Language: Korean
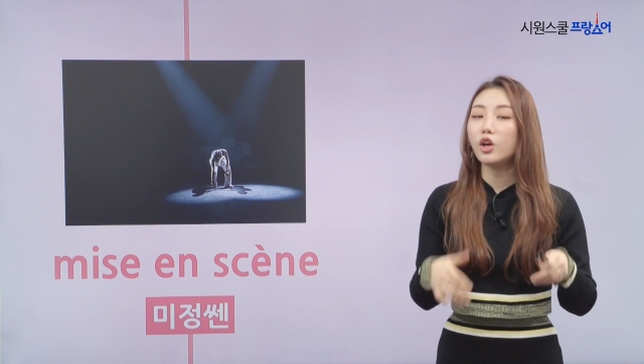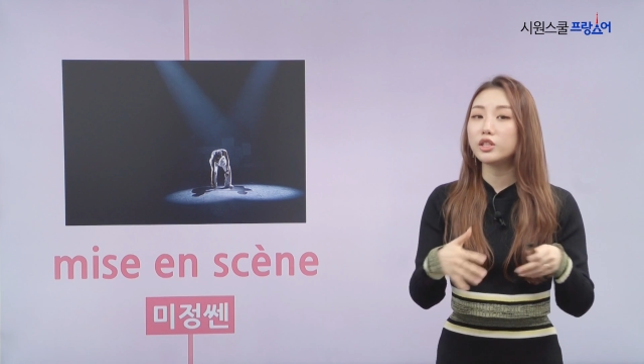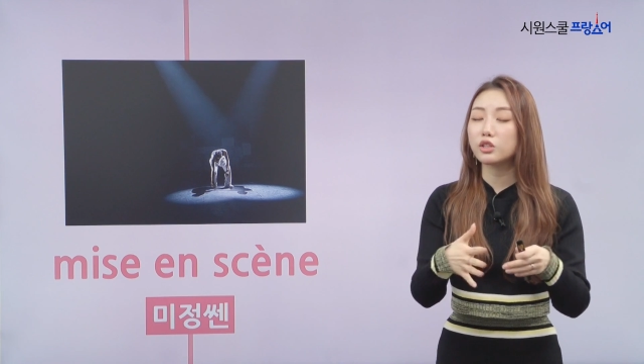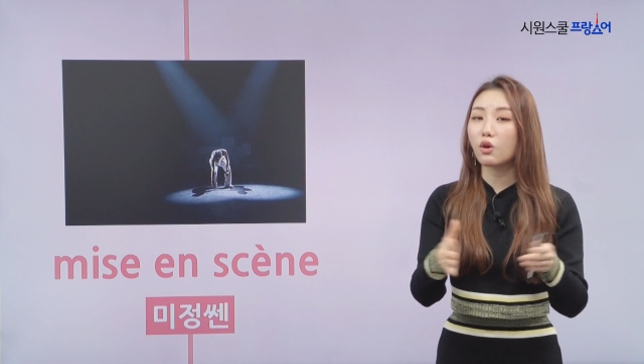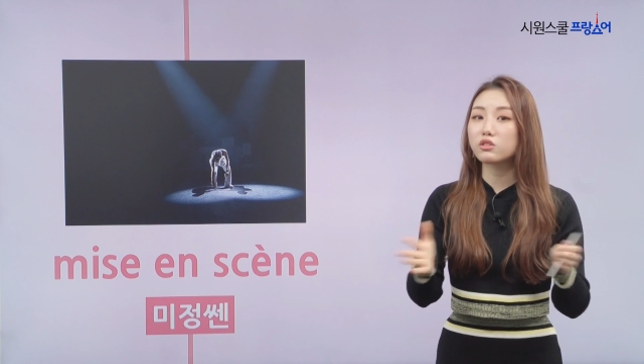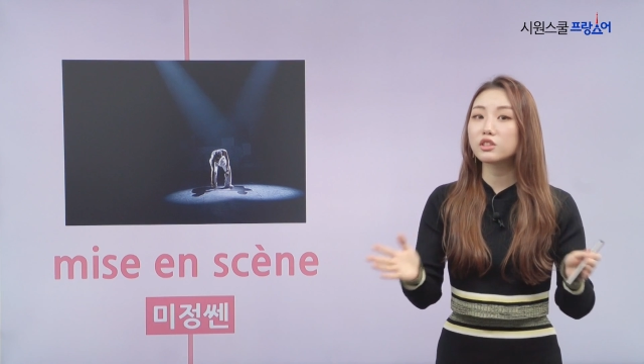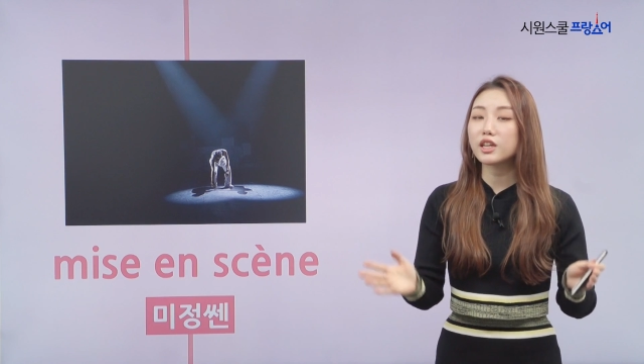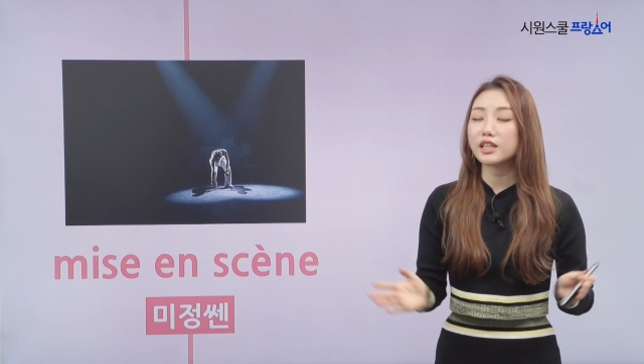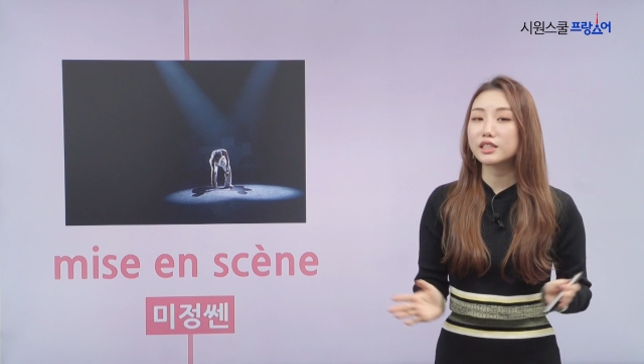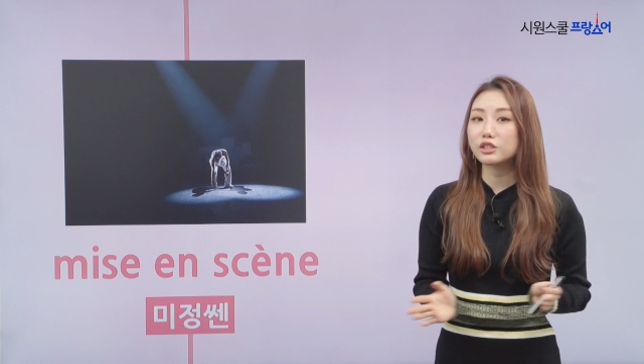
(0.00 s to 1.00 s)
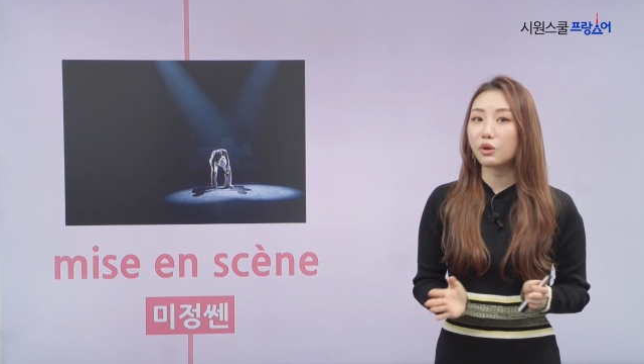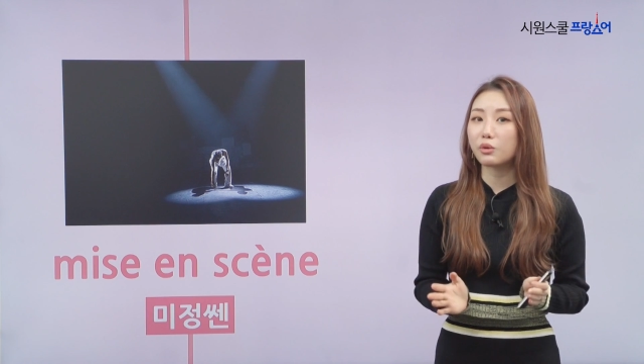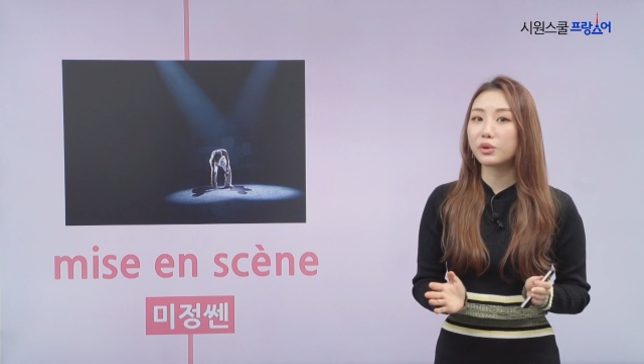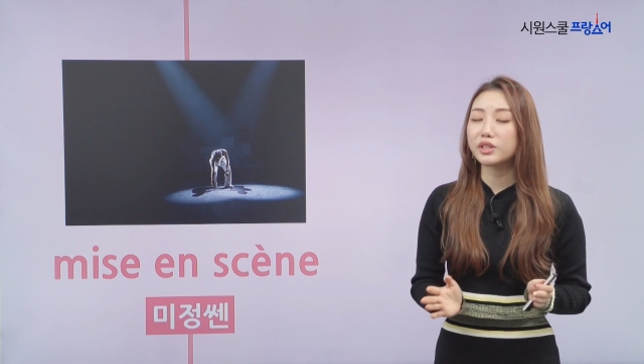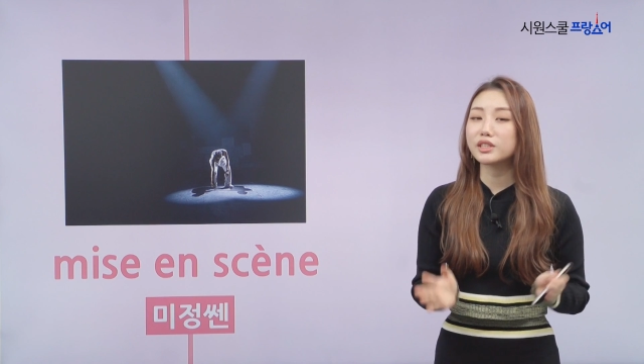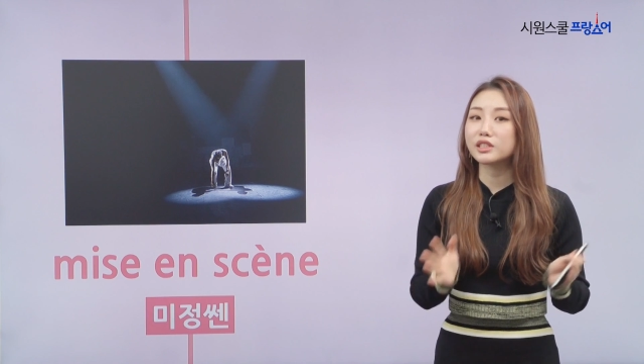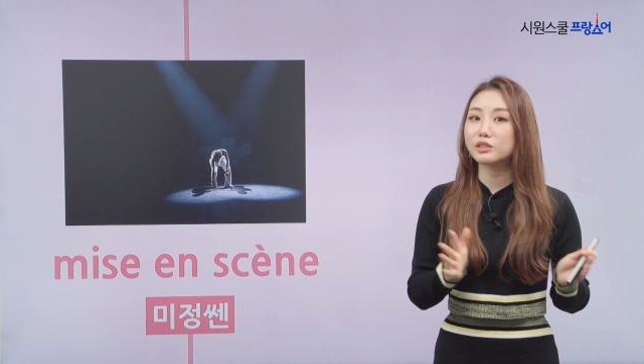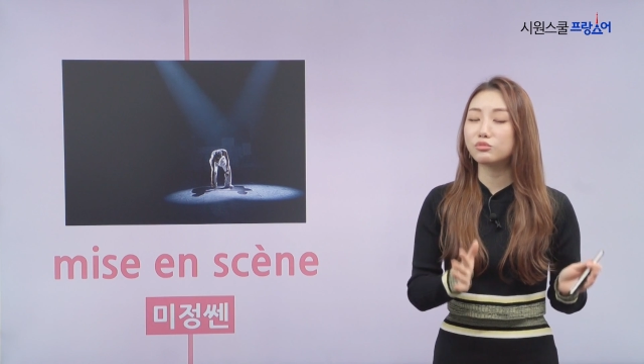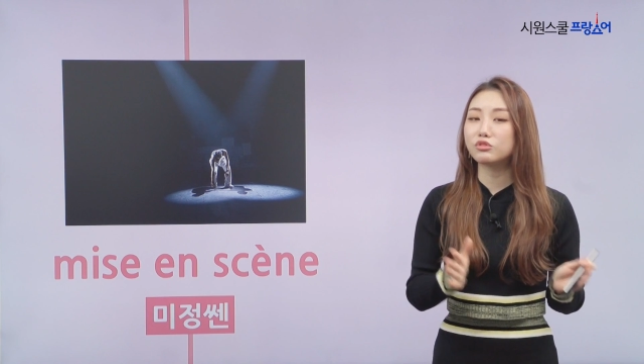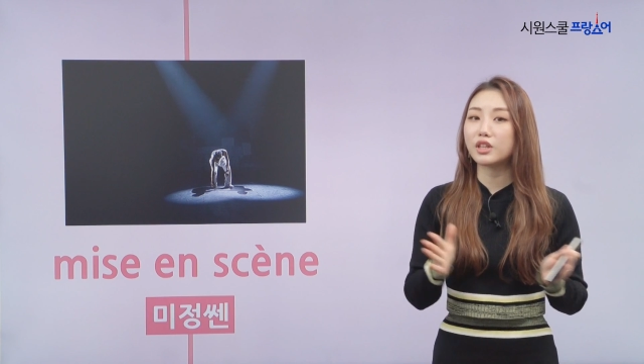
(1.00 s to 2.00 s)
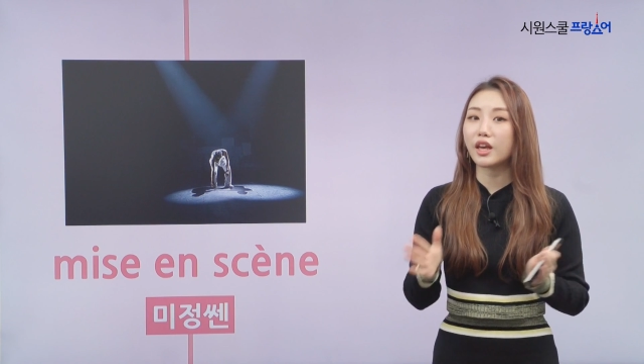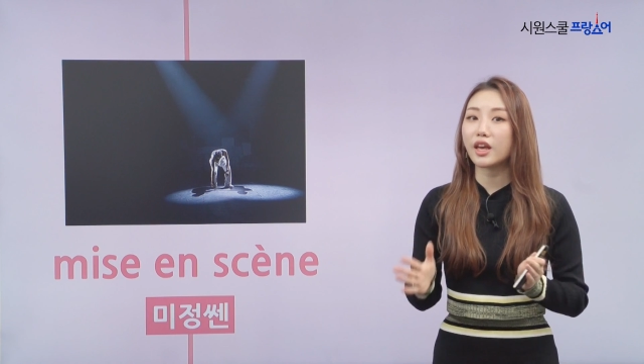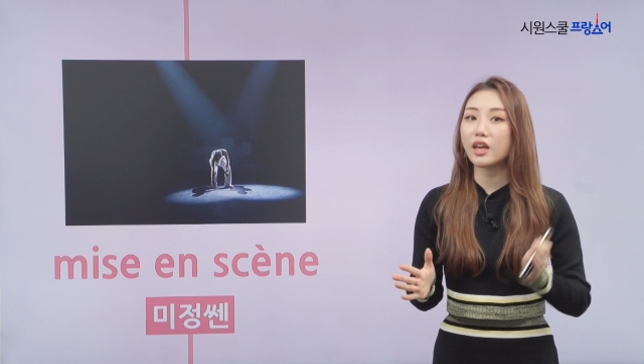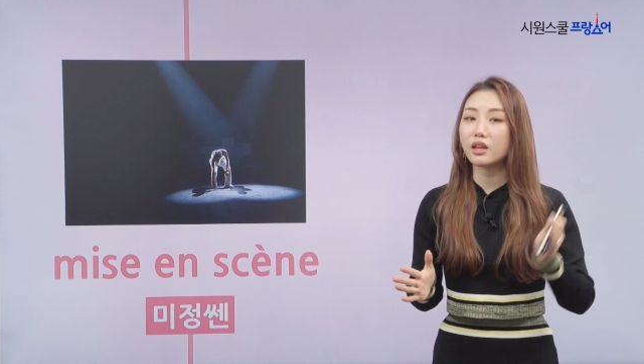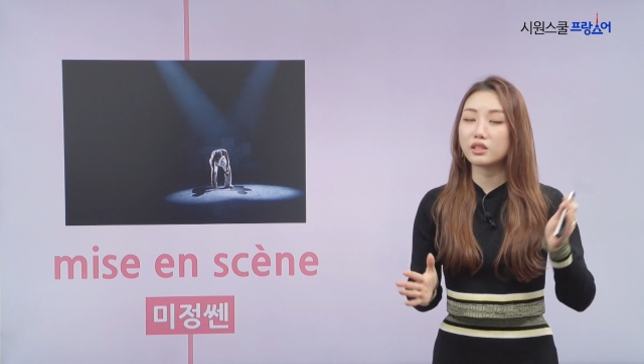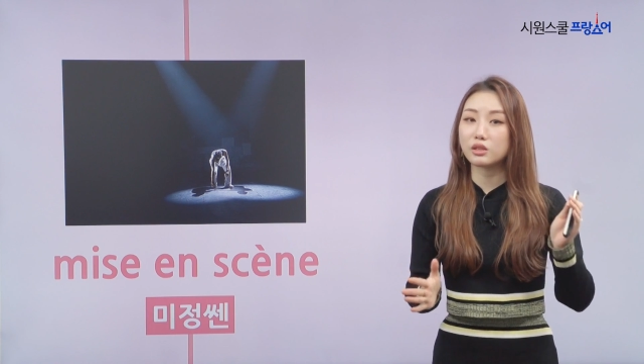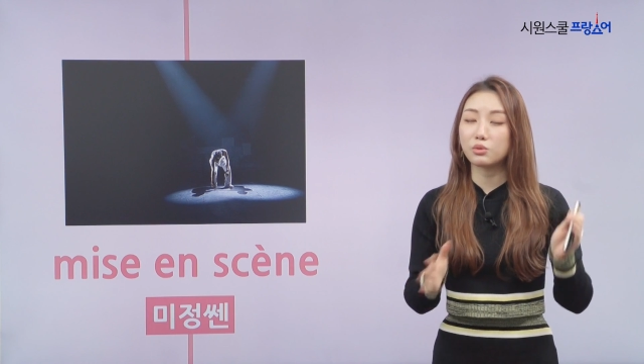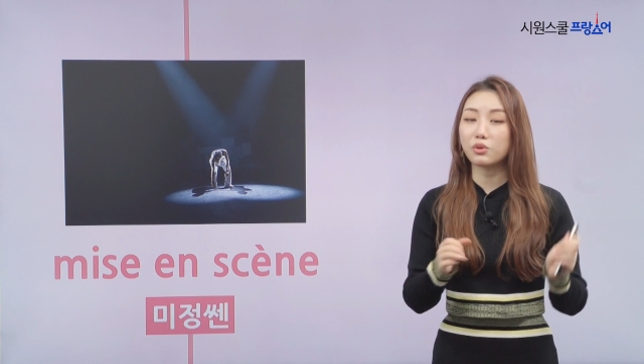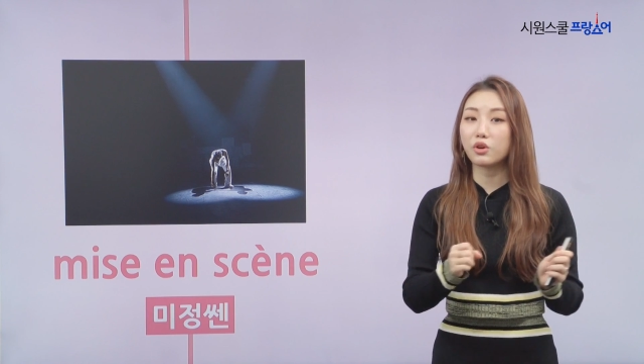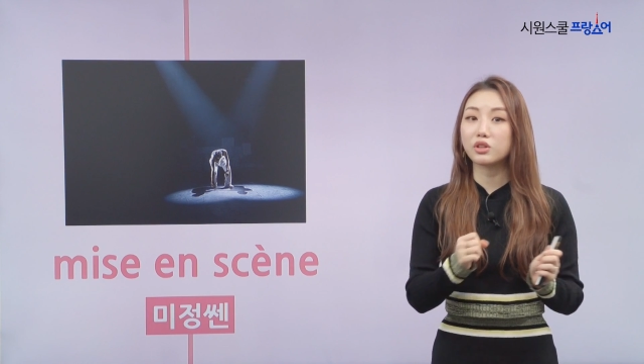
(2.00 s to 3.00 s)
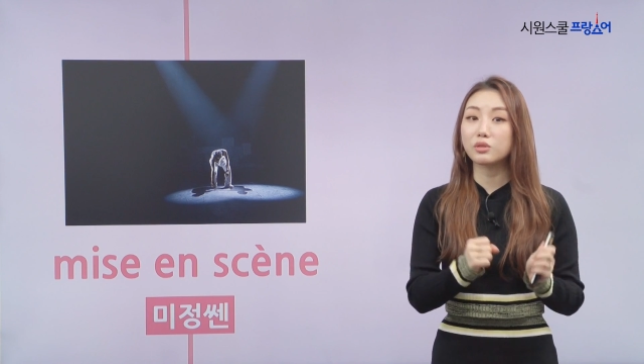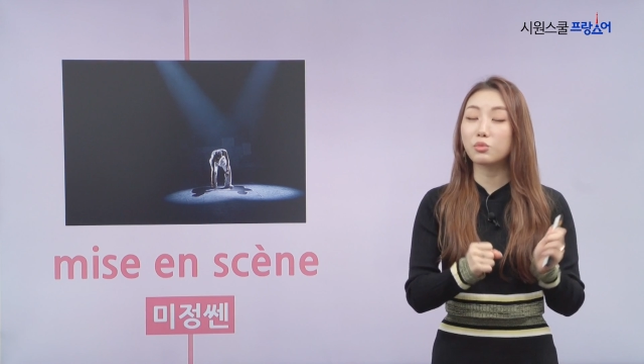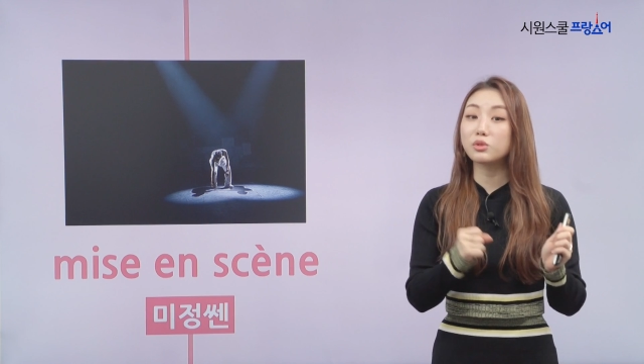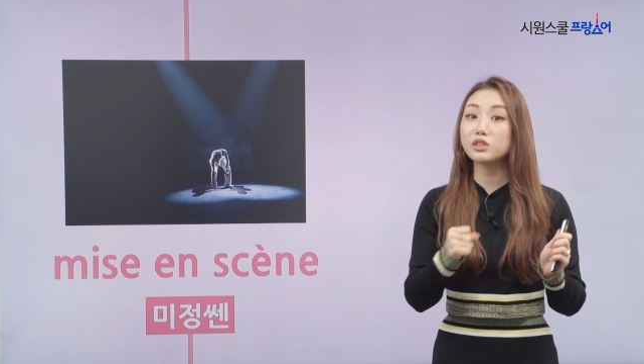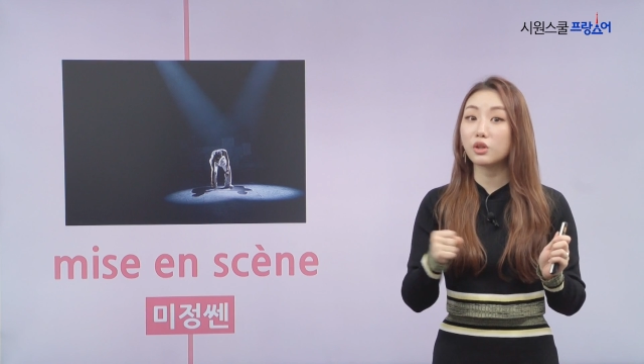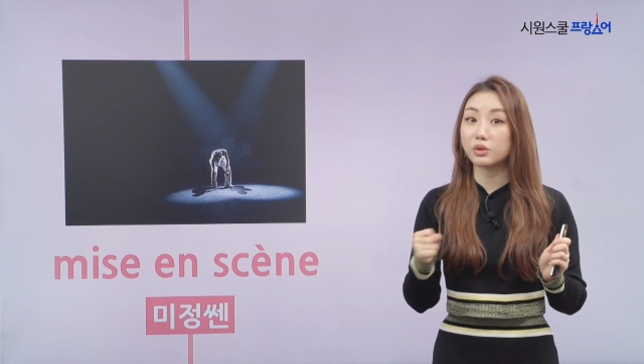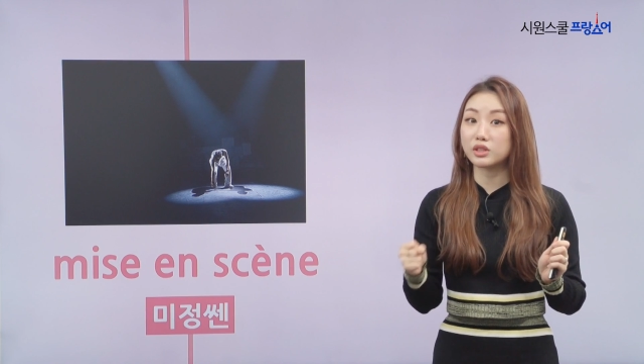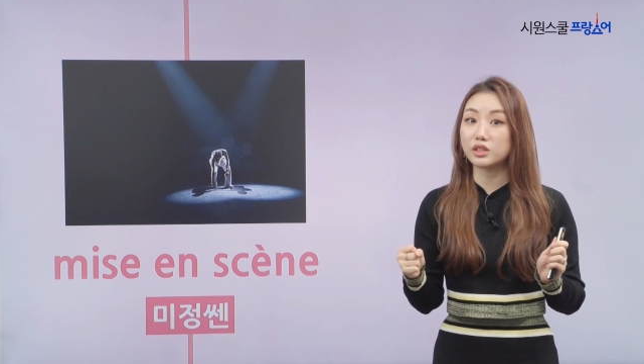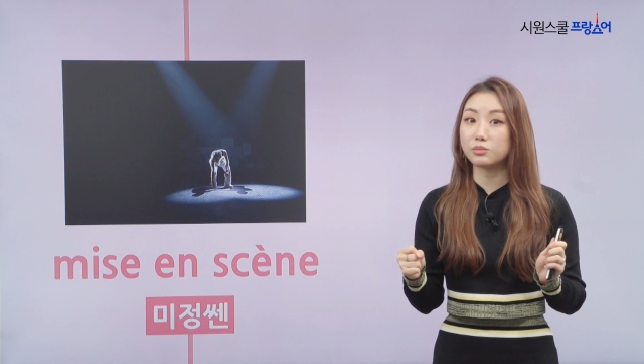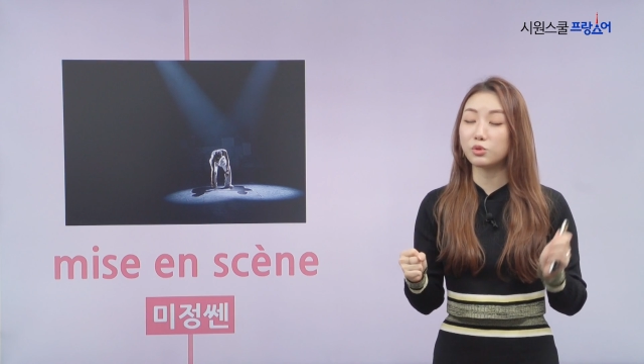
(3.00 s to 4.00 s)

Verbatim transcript: 이제 연극 같은 경우에는 그 무대에 이제 놓여있는 모든 것들